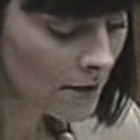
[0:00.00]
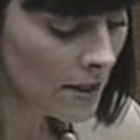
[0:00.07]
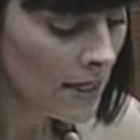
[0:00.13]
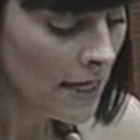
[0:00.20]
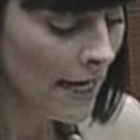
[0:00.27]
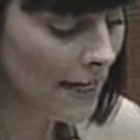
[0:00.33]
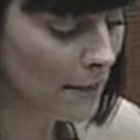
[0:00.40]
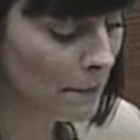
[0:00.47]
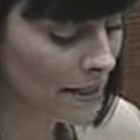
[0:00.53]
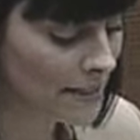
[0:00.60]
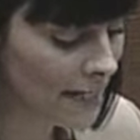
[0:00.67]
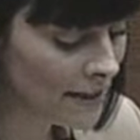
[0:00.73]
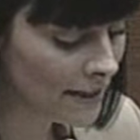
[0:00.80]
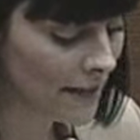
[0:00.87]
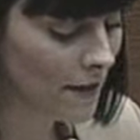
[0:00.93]
El
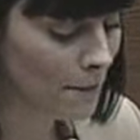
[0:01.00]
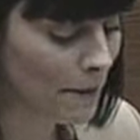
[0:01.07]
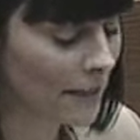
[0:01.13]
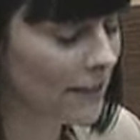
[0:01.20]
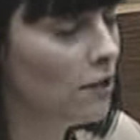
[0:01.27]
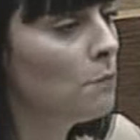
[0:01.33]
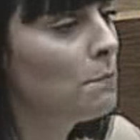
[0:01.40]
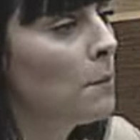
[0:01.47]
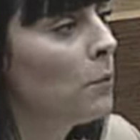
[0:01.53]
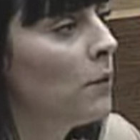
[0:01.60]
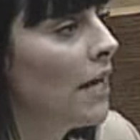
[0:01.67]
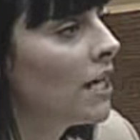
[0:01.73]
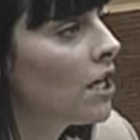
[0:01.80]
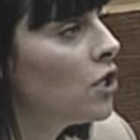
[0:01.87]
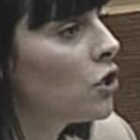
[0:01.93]
presente del Partido
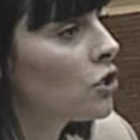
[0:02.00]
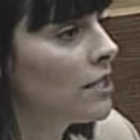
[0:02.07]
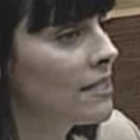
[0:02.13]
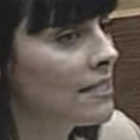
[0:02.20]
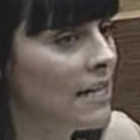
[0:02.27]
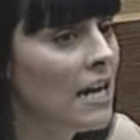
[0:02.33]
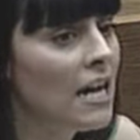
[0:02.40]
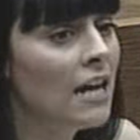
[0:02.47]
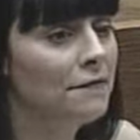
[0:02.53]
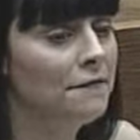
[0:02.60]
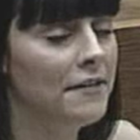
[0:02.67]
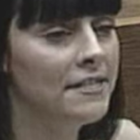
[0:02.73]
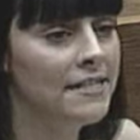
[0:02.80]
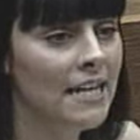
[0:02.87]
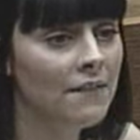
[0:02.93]
Popular nos está
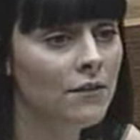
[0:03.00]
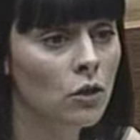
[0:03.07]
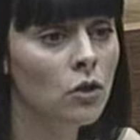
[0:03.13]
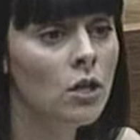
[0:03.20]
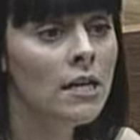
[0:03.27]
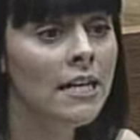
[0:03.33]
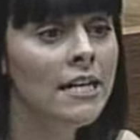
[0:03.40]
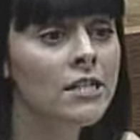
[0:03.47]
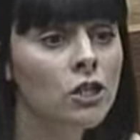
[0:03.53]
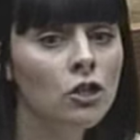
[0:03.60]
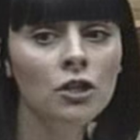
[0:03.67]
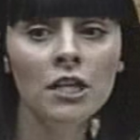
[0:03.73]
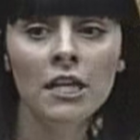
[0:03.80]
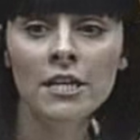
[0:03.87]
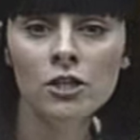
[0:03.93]
asfixiando y son
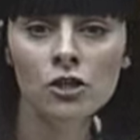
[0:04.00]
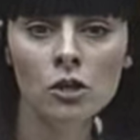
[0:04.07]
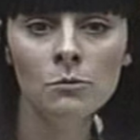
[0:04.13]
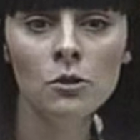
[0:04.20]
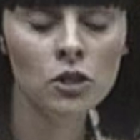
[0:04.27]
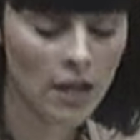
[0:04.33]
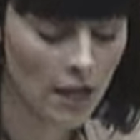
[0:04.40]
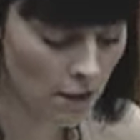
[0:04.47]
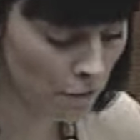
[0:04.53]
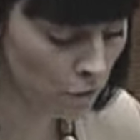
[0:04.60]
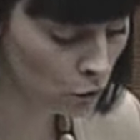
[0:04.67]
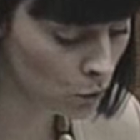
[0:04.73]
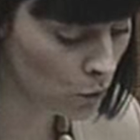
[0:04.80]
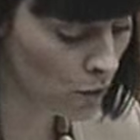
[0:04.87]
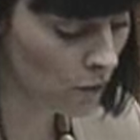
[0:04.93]
y somos el
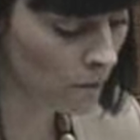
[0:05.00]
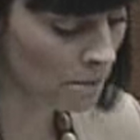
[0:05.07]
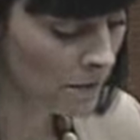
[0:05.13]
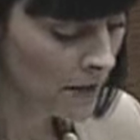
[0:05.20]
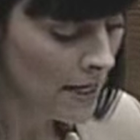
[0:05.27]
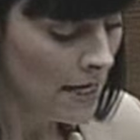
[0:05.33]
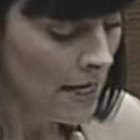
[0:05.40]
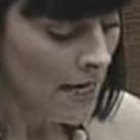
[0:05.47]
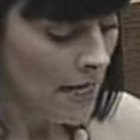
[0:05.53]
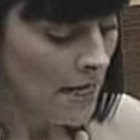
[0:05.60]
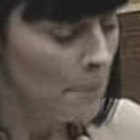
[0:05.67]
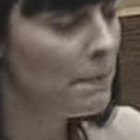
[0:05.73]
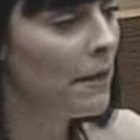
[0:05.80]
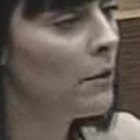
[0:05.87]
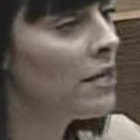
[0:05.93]
futuro.
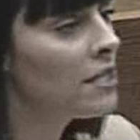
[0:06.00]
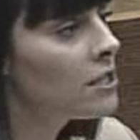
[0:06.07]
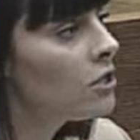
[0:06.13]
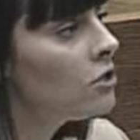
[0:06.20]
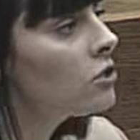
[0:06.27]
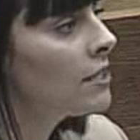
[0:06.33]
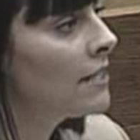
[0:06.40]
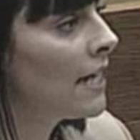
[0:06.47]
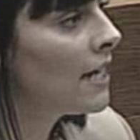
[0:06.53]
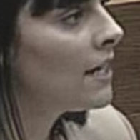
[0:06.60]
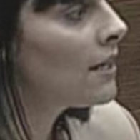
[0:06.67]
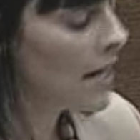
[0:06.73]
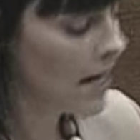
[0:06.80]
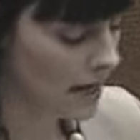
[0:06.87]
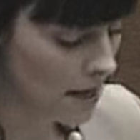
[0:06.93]
Pero esto se ha
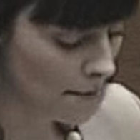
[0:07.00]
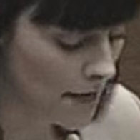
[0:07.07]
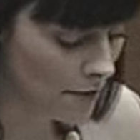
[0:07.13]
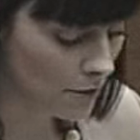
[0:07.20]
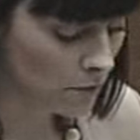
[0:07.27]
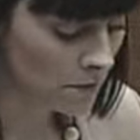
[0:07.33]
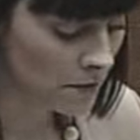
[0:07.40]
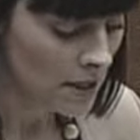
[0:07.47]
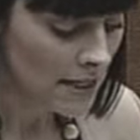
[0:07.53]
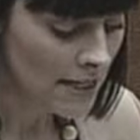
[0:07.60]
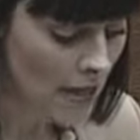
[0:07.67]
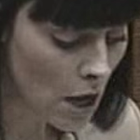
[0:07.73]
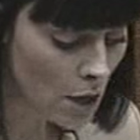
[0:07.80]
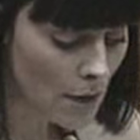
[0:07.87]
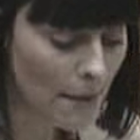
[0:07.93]
acabado y
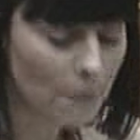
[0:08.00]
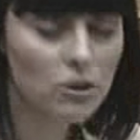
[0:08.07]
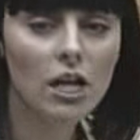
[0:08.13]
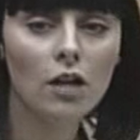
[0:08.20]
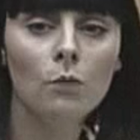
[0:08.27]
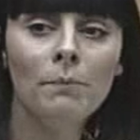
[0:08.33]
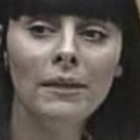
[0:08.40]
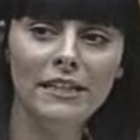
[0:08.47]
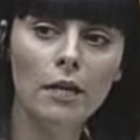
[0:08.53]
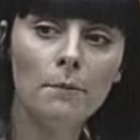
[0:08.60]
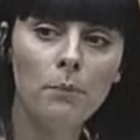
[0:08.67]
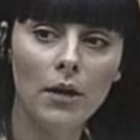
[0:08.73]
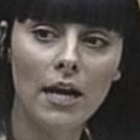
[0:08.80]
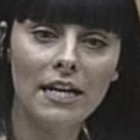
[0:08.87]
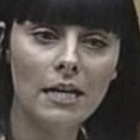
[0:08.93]
ahora vamos a competir
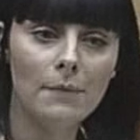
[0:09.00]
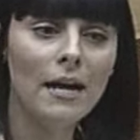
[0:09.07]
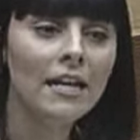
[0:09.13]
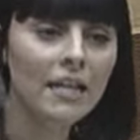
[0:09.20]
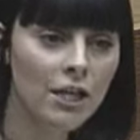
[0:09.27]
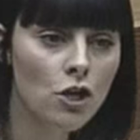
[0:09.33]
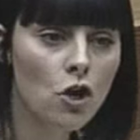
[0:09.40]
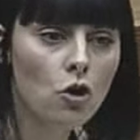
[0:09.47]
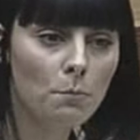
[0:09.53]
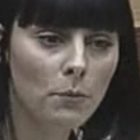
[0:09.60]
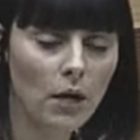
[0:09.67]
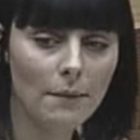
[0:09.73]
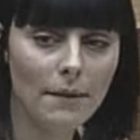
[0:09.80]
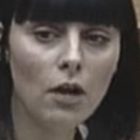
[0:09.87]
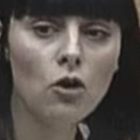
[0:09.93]
por arriba y no por
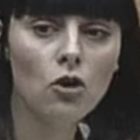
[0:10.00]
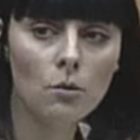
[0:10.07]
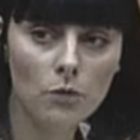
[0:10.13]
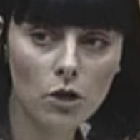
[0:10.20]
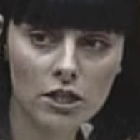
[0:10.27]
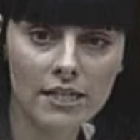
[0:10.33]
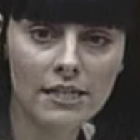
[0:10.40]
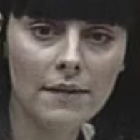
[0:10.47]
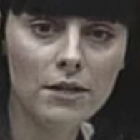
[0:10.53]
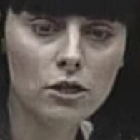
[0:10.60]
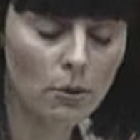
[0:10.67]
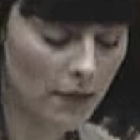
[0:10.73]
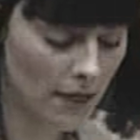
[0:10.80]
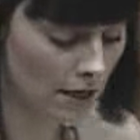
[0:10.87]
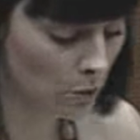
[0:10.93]
abajo como nos estáis
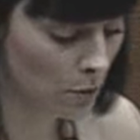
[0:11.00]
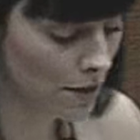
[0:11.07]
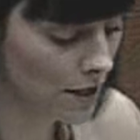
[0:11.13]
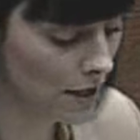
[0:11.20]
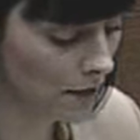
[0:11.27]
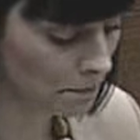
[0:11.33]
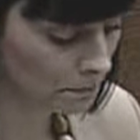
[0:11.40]
obligando a hacer.